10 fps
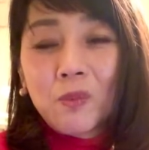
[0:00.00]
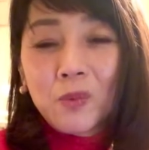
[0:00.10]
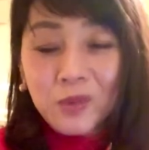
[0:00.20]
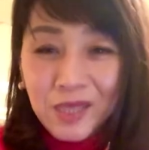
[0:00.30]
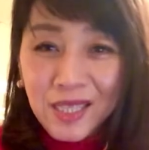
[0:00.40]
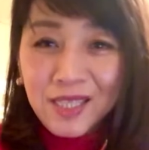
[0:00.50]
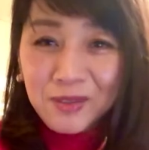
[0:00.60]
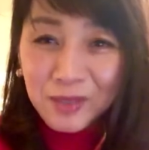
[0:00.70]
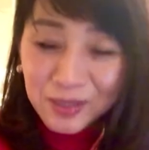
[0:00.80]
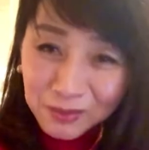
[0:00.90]
持ってきて
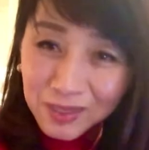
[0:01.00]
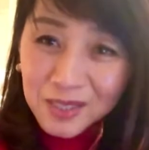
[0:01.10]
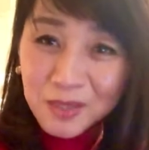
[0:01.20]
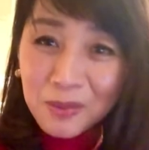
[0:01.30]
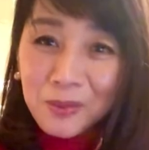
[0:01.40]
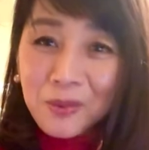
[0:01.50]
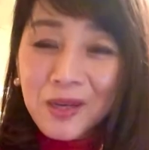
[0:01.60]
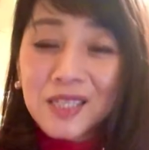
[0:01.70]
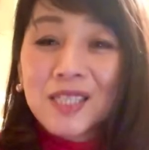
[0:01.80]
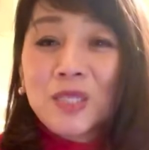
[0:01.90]
くれるんですよ
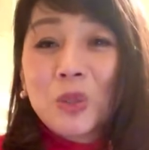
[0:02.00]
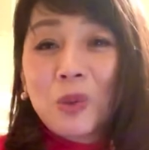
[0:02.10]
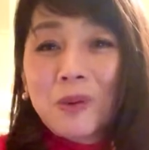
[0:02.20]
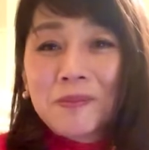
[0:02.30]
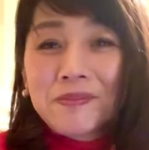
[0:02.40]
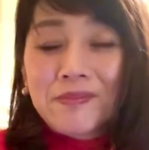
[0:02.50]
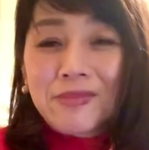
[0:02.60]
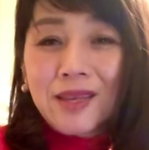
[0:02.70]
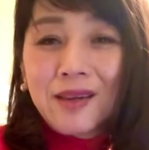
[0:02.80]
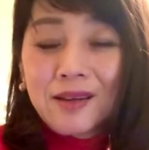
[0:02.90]
話すと。
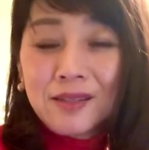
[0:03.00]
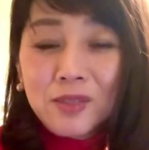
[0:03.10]
で